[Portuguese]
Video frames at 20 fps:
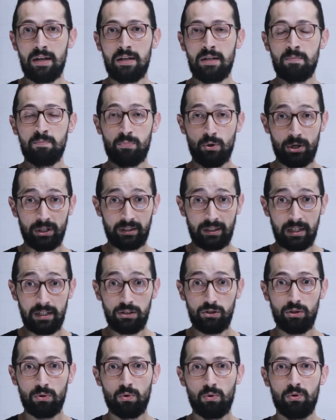
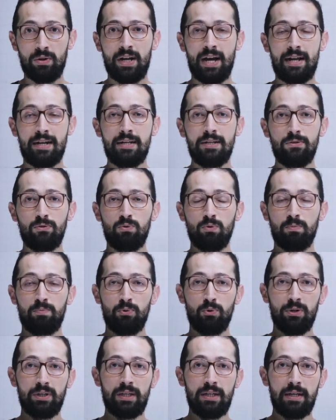Importante colocar isso
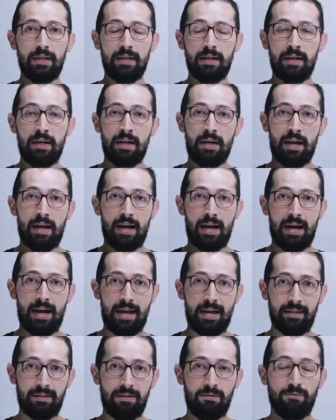porque ah,
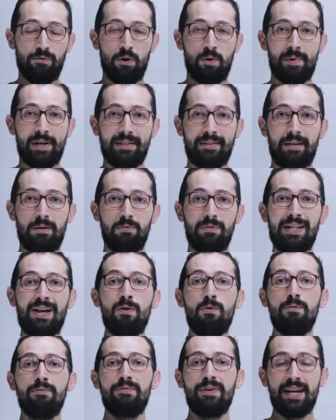essa informação
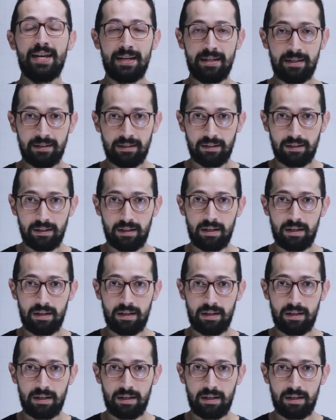não vem,